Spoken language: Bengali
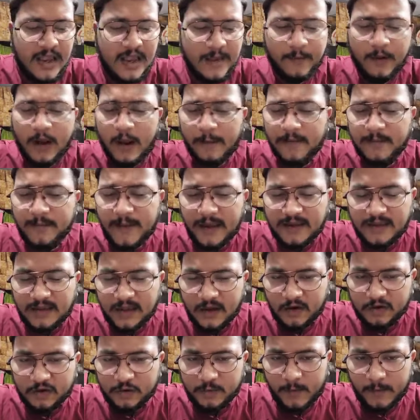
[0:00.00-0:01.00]
এবং আমি
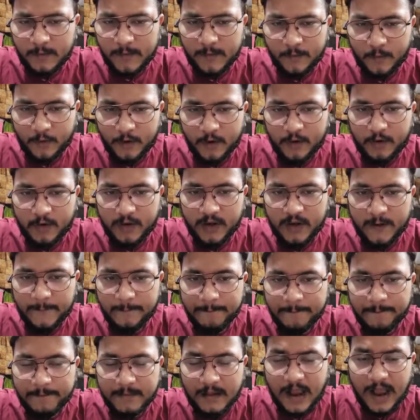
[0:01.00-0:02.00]
ব্যক্তিগতভাবে মনে করি
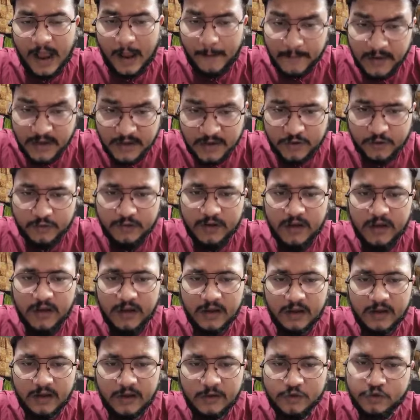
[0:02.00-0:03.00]
আমি যদি
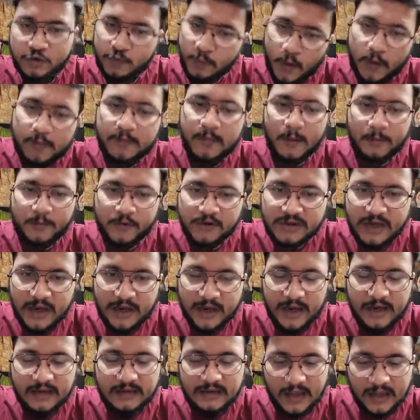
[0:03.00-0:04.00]
সুমনবাবুর
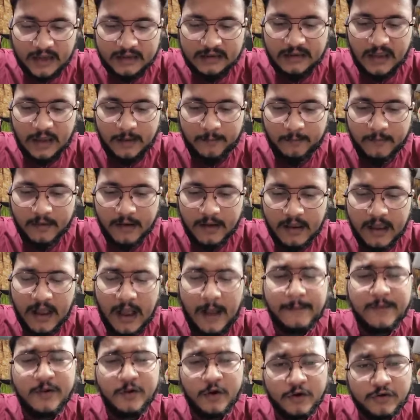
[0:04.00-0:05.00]
জায়গায় থাকতাম
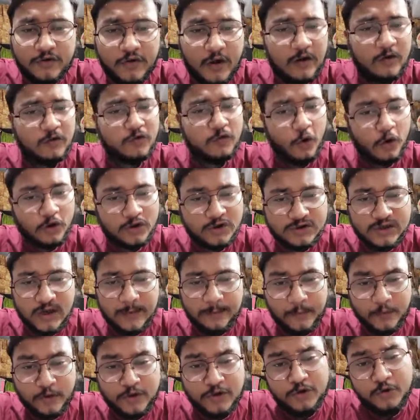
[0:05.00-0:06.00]
আমি হয়তো আরও দশটা
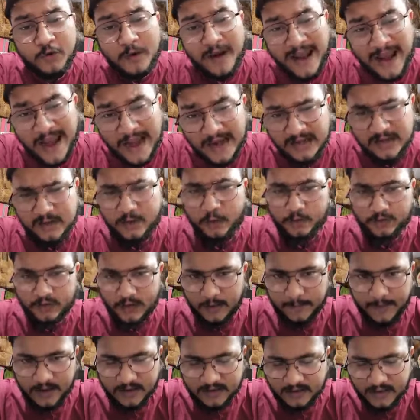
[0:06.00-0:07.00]
প্রশ্ন অ্যাড করতে
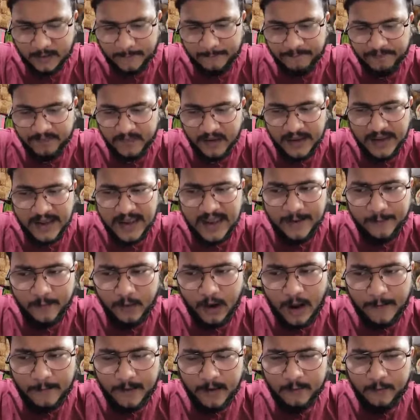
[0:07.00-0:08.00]
পারতাম এবং
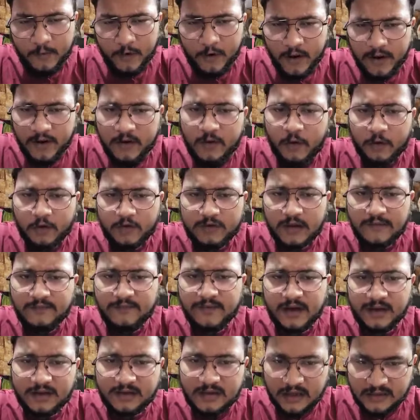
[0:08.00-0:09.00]
আমার মনে হয় এই
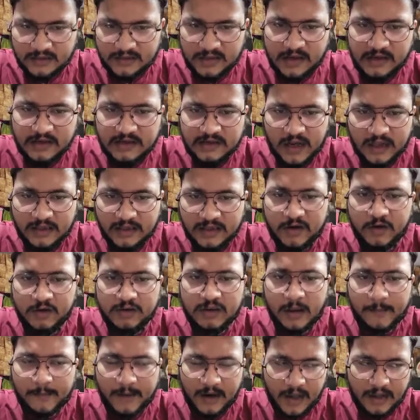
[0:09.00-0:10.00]
গণতান্ত্রিক দেশে এই
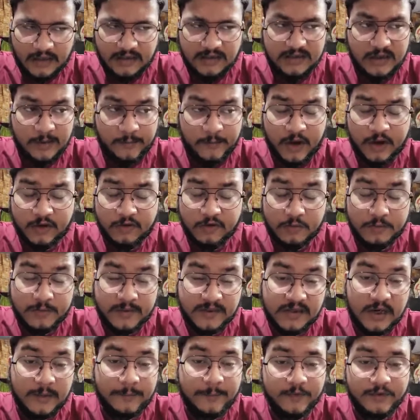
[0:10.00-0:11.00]
স্বাধীনতা আমার আছে যেমন একজন
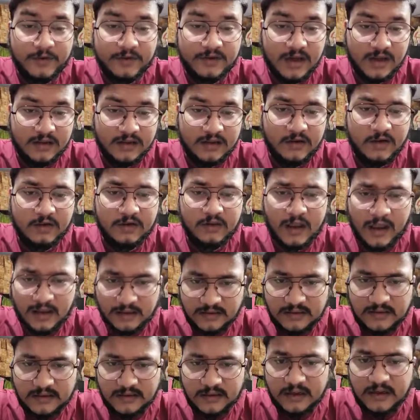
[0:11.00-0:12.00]
বিচারপতি স্বাধীনতা
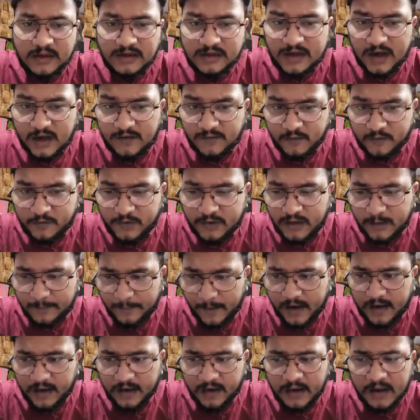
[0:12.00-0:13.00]
আছে তিনি ইন্টারভিউ দিতে
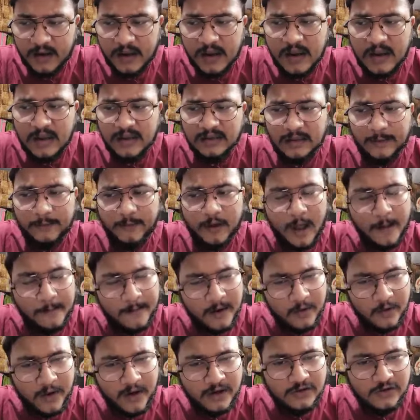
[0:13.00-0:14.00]
পারেন তেমন
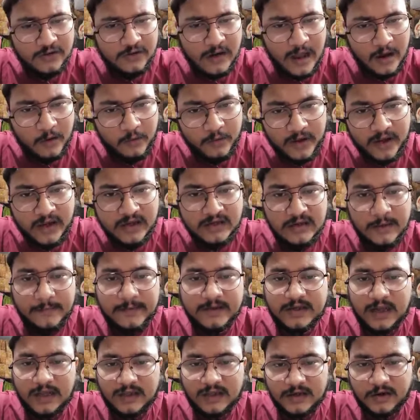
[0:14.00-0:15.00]
আমারও একজন নাগরিক হিসাবে
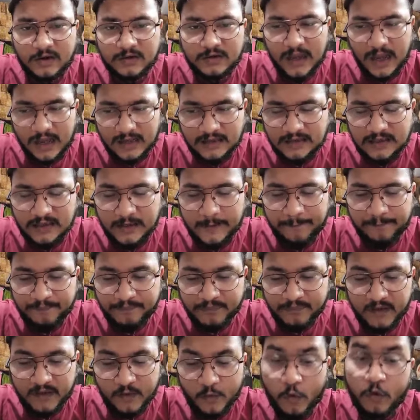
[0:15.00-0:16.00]
স্বাধীনতা আছে
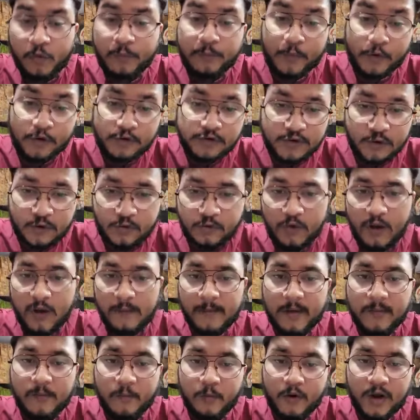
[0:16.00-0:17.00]
কোন প্রশ্নগুলো
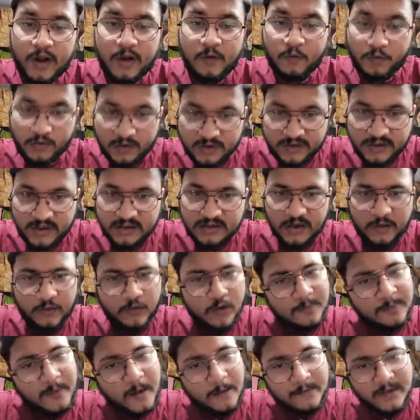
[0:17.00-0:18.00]
আমার মনে উঠছে
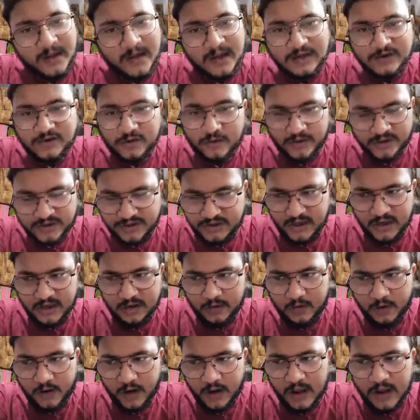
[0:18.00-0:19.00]
সেগুলো পাবলিকের সঙ্গে শেয়ার
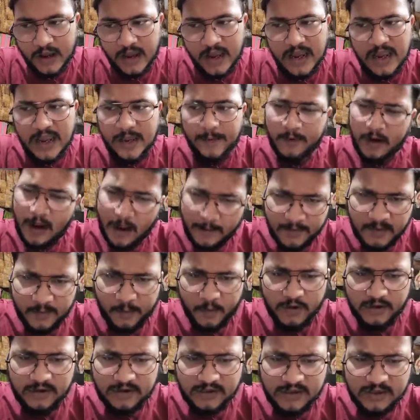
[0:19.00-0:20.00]
করা এবং আমি
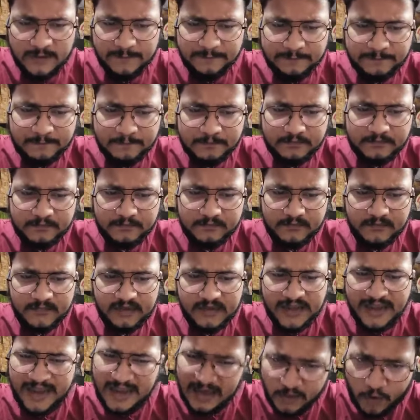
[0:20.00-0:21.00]
বলছি
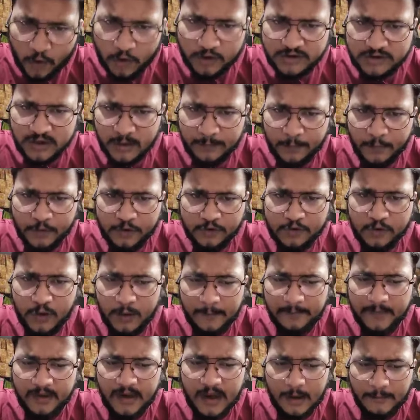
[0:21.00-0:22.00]
এই দশটা প্রশ্ন
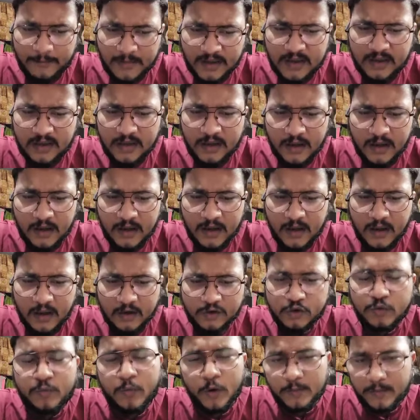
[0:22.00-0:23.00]
আপনি আমি
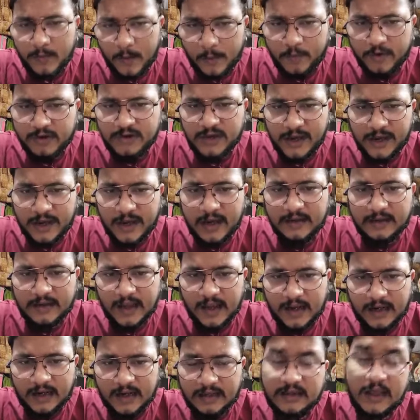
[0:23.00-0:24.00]
সুমনবাবুর জায়গায়
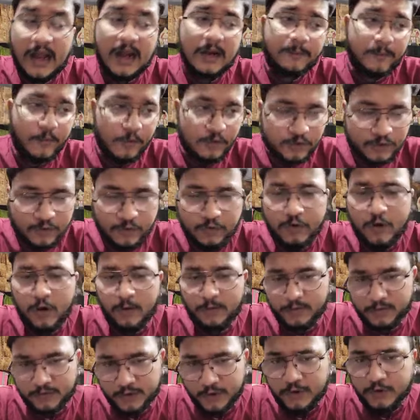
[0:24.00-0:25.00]
থাকলে তার প্রশ্নগুলো
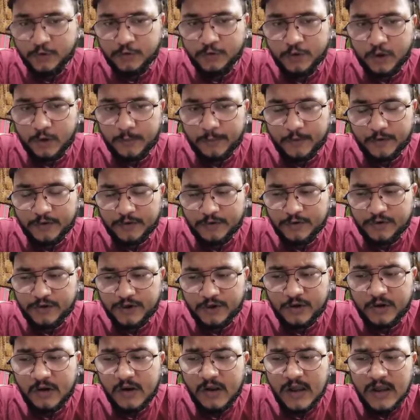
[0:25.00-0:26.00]
অবশ্যই সুন্দর প্রশ্ন
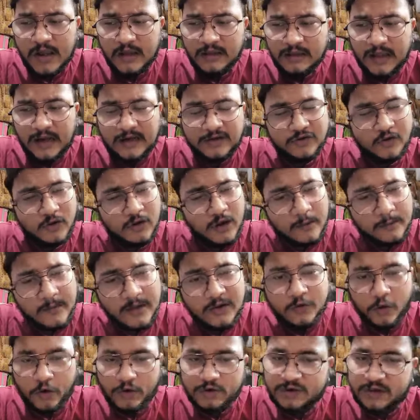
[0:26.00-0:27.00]
ছিল তার সঙ্গে আমি
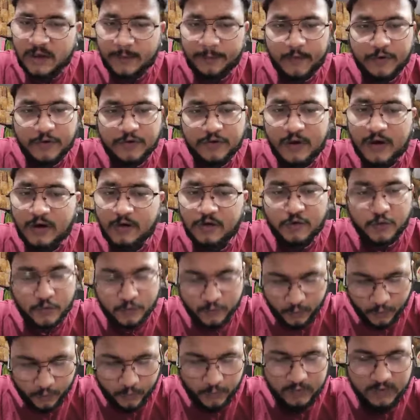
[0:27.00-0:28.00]
দশটা প্রশ্ন আরও
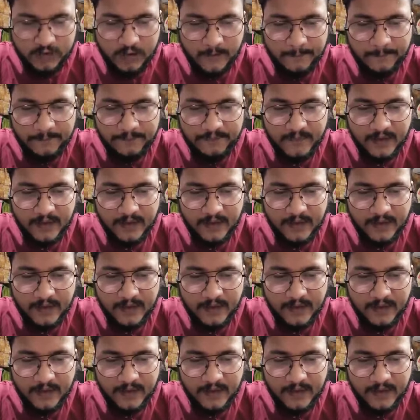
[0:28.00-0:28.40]
যুক্ত করতাম